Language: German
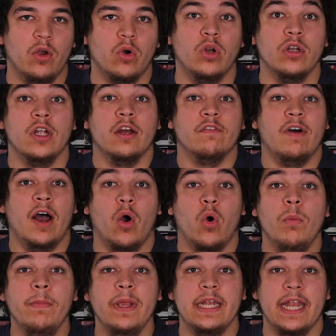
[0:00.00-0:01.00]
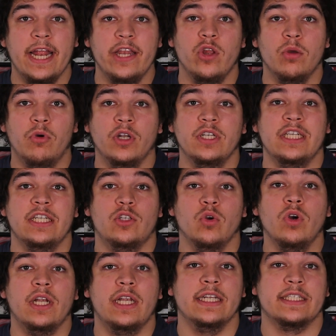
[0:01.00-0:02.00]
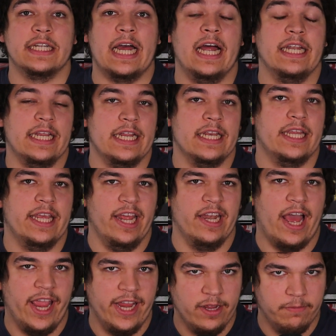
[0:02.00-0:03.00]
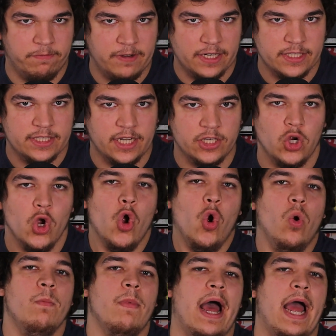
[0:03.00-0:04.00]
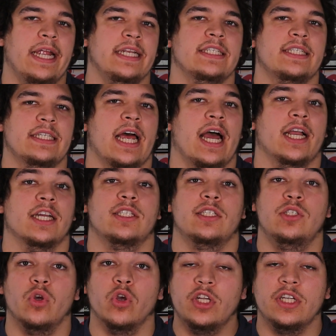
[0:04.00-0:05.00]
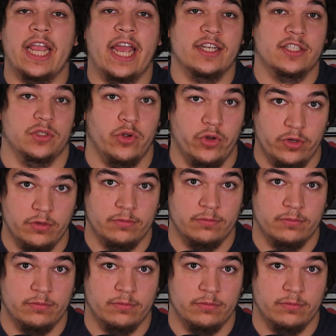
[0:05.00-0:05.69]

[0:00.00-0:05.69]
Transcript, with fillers: Grund, warum Millenniumon die dunkle Saat in Ken eingepflanzt hat, um eines Tages zurückkehren zu können.